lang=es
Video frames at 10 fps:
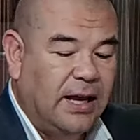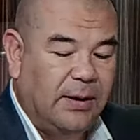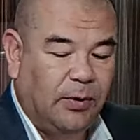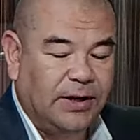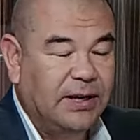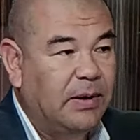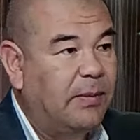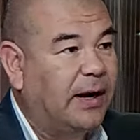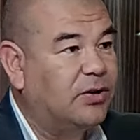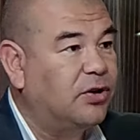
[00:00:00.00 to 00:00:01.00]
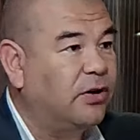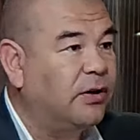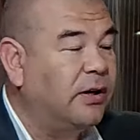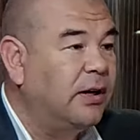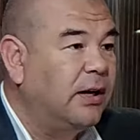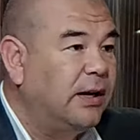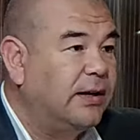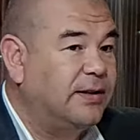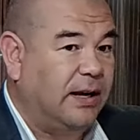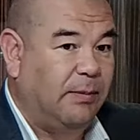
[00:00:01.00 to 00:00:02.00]
Y por esa misma razón
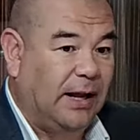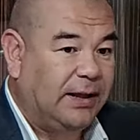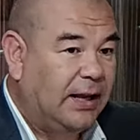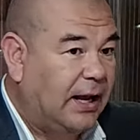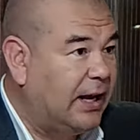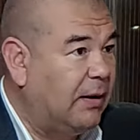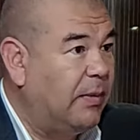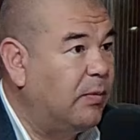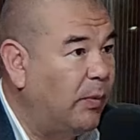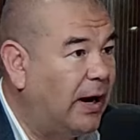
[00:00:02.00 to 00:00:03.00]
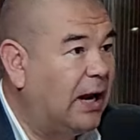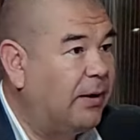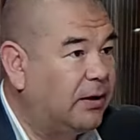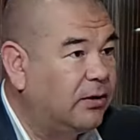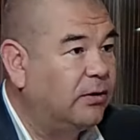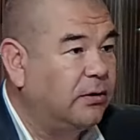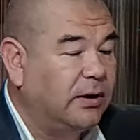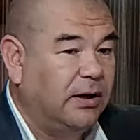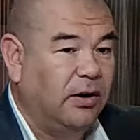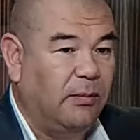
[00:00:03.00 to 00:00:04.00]
se plantea en el mismo Parlamento,
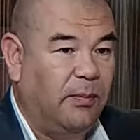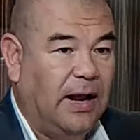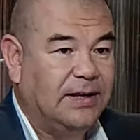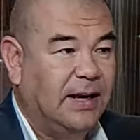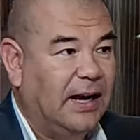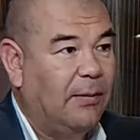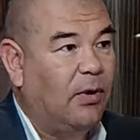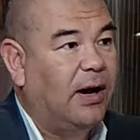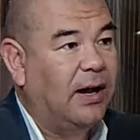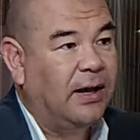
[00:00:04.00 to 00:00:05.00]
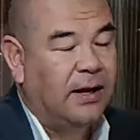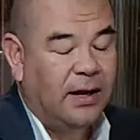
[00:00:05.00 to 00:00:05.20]
que nos emplaza, digamos, a